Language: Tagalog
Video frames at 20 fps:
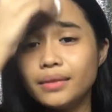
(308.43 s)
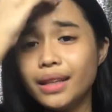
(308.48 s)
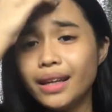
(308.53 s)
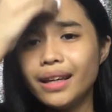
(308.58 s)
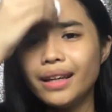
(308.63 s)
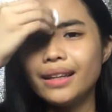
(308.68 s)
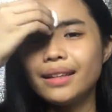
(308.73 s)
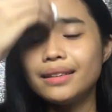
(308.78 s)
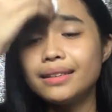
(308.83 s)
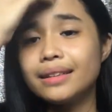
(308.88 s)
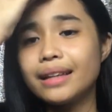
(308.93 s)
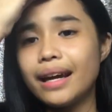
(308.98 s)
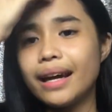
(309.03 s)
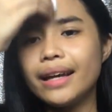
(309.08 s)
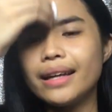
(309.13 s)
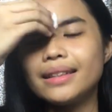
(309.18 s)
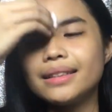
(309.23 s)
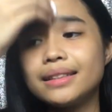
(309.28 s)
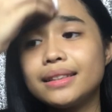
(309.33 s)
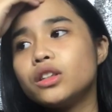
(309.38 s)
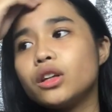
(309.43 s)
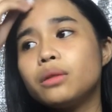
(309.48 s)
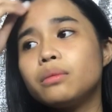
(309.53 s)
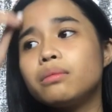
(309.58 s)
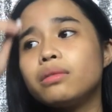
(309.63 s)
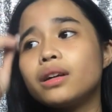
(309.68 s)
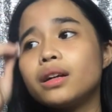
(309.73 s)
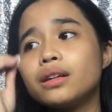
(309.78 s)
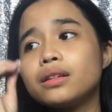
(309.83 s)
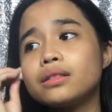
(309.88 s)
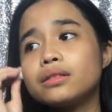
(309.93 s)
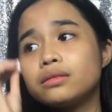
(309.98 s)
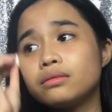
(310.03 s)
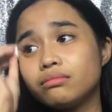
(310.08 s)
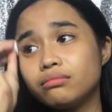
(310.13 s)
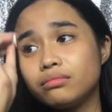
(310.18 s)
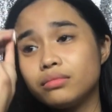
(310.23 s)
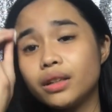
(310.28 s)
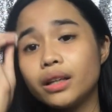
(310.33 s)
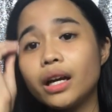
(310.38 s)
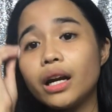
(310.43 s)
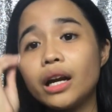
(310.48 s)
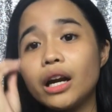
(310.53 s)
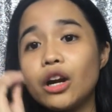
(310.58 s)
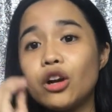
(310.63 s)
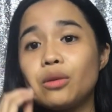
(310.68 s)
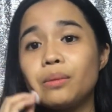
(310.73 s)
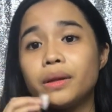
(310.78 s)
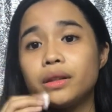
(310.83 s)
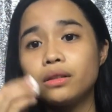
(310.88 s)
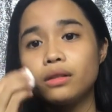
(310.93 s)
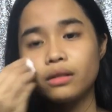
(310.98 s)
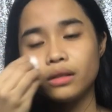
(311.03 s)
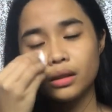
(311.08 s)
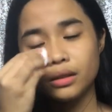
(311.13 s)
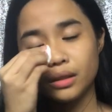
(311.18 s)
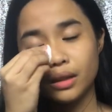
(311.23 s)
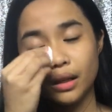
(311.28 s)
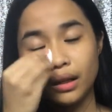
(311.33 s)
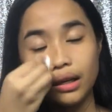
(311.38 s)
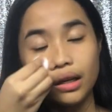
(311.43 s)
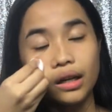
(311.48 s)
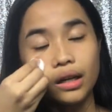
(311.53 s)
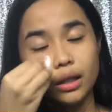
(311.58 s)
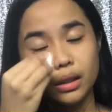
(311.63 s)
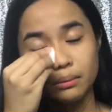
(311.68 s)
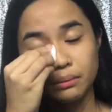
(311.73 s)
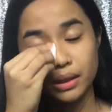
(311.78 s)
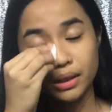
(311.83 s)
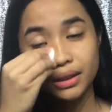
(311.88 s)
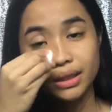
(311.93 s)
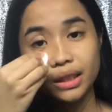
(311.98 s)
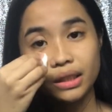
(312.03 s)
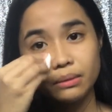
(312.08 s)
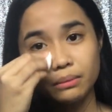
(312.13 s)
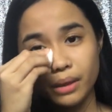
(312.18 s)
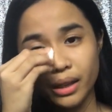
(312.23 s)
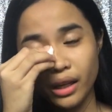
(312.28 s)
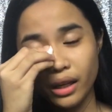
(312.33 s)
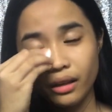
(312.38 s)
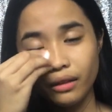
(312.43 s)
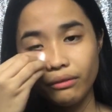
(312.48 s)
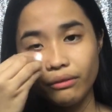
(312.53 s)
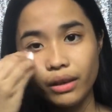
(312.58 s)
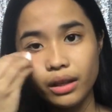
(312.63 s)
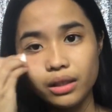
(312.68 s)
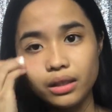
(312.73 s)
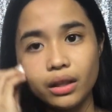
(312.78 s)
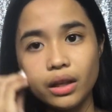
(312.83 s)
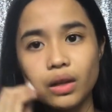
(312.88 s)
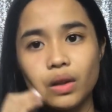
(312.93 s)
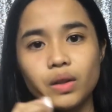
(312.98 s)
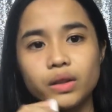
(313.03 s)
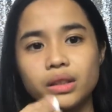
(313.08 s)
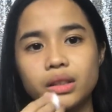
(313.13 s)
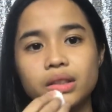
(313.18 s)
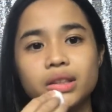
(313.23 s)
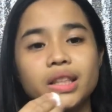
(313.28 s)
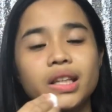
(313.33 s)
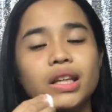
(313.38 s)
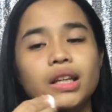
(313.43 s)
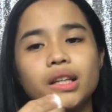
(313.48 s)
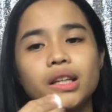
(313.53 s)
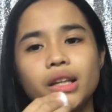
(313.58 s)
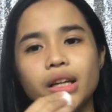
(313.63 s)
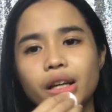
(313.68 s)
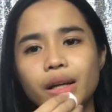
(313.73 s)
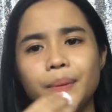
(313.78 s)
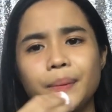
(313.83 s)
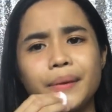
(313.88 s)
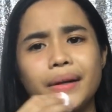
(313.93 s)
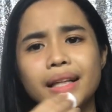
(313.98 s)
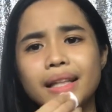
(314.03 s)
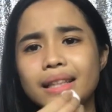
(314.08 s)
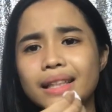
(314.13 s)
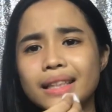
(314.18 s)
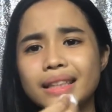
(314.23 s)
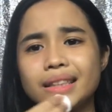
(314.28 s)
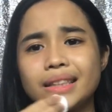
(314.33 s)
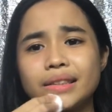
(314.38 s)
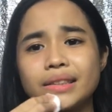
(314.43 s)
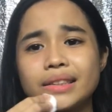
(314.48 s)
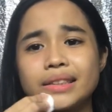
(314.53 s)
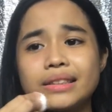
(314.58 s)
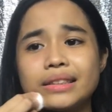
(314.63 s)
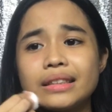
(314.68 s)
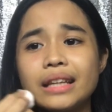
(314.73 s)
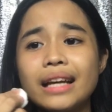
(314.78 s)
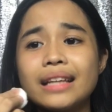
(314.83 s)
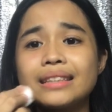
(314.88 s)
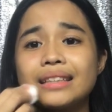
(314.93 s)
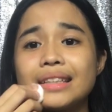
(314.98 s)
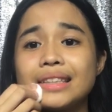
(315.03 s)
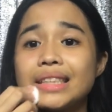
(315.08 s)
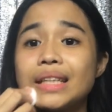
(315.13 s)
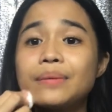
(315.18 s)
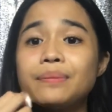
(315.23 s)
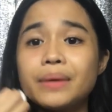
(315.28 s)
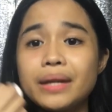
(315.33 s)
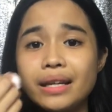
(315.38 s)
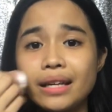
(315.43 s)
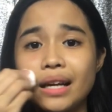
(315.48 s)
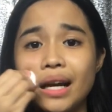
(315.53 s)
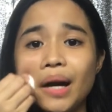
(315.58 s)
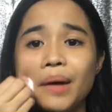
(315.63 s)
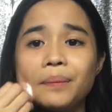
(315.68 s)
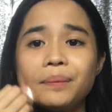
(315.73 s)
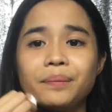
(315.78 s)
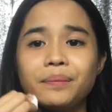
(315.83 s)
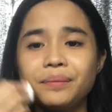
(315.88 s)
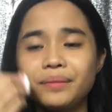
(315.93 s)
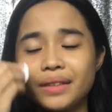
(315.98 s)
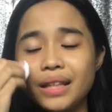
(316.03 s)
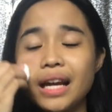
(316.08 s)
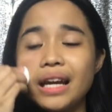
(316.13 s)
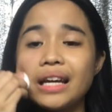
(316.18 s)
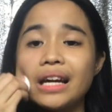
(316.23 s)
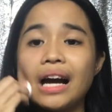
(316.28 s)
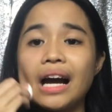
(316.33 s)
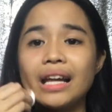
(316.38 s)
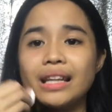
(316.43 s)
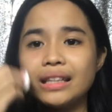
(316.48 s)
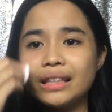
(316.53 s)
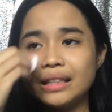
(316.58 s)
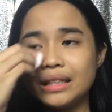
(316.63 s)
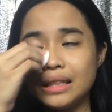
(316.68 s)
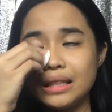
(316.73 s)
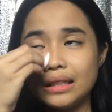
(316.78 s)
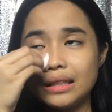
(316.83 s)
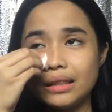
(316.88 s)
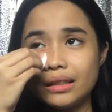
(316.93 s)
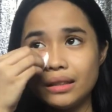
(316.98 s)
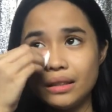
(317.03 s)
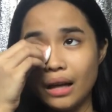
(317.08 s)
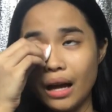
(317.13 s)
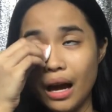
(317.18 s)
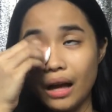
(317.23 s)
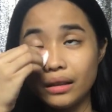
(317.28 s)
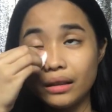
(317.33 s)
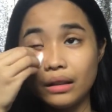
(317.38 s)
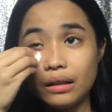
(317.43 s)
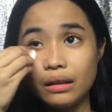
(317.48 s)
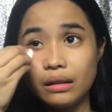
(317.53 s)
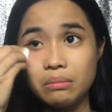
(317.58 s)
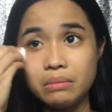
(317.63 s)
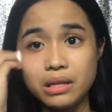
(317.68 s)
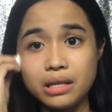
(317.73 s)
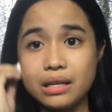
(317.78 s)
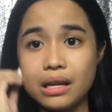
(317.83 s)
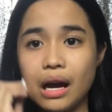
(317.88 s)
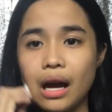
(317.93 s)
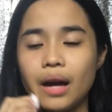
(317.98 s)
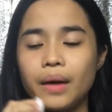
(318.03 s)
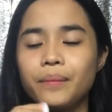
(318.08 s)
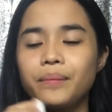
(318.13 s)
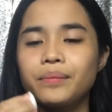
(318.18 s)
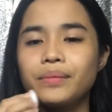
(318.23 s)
And guys, sobrang nare-recommend ko rin talaga na mag-invest mag kayo sa skincare products kesa sa makeup, gaya nga ni Ate Mika.